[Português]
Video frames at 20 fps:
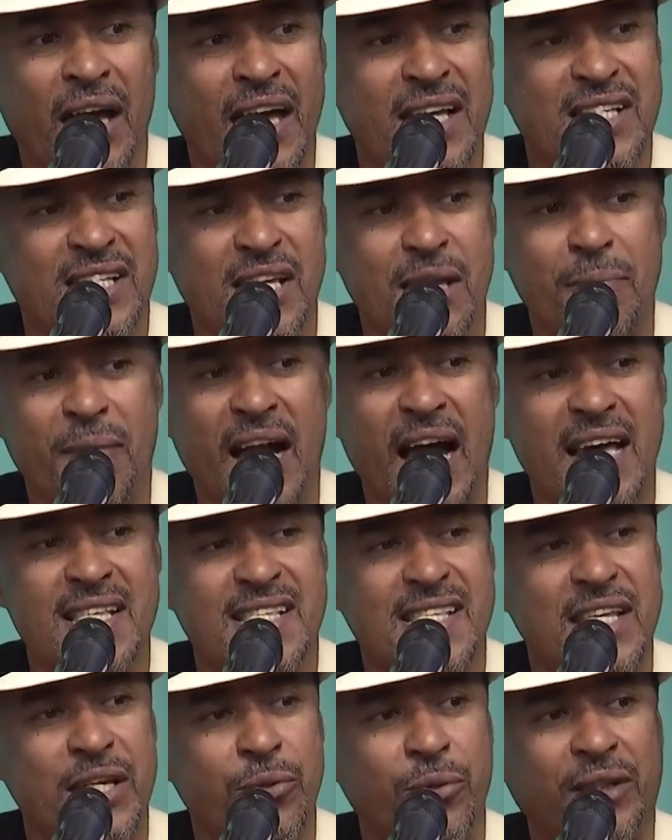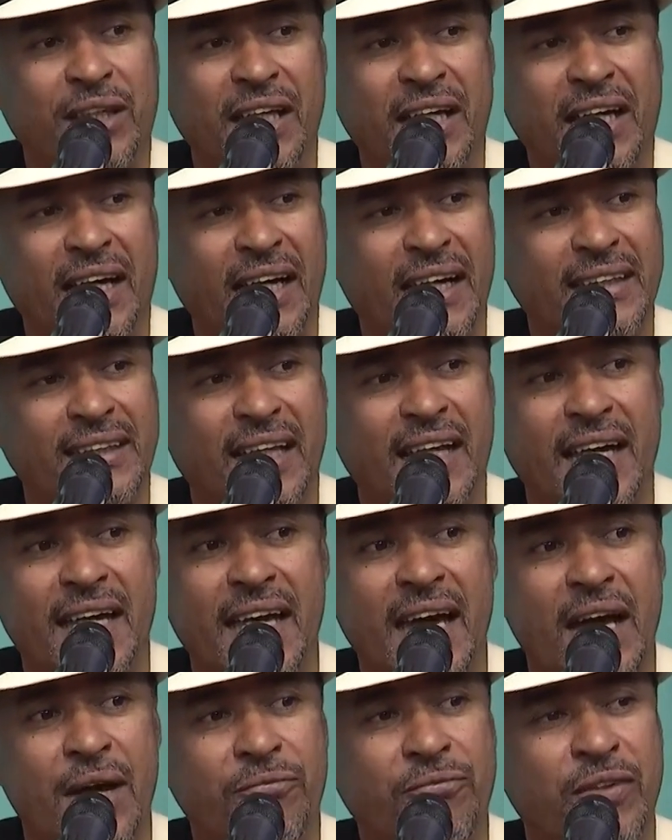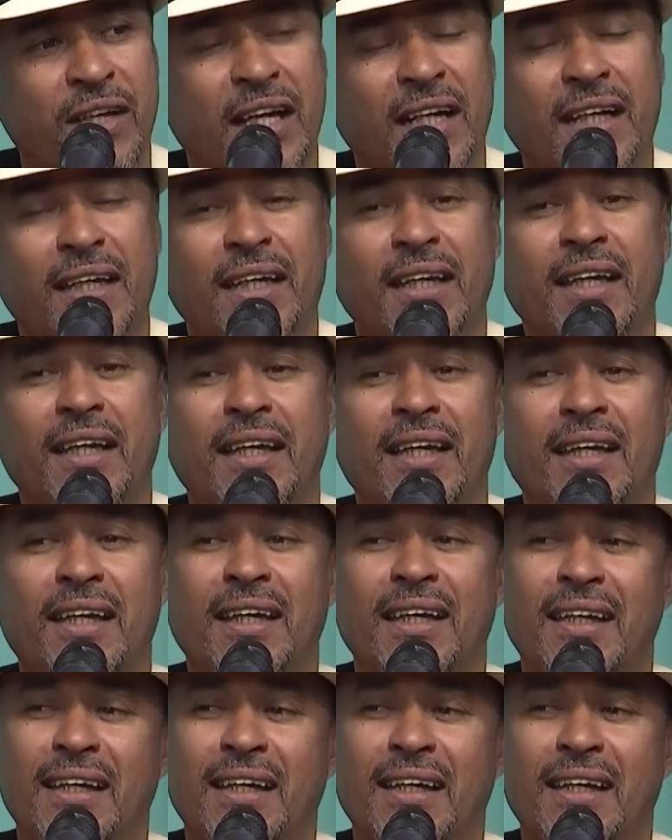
Esse Brasil que canta e é feliz,